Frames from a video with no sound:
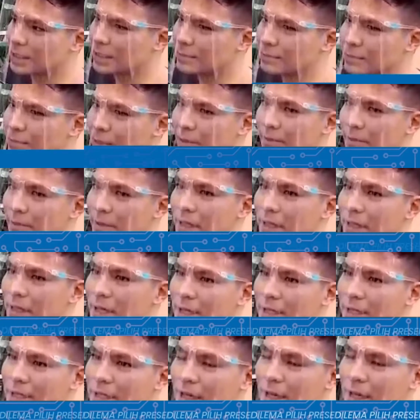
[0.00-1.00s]
Eh, memang
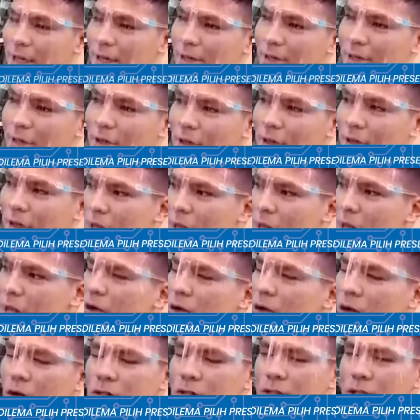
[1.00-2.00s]
kan kalau
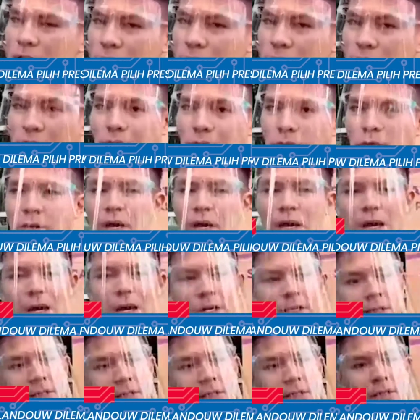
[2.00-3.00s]
host itu
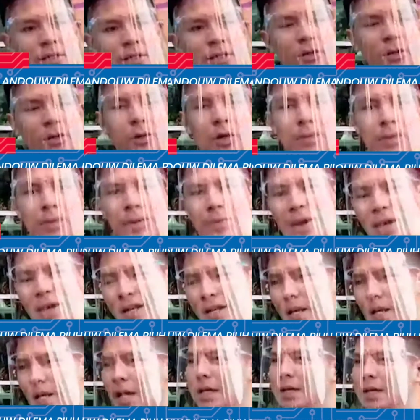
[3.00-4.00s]
buat gue
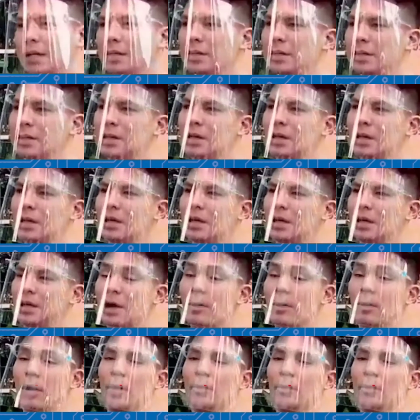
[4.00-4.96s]
pribadi kan ya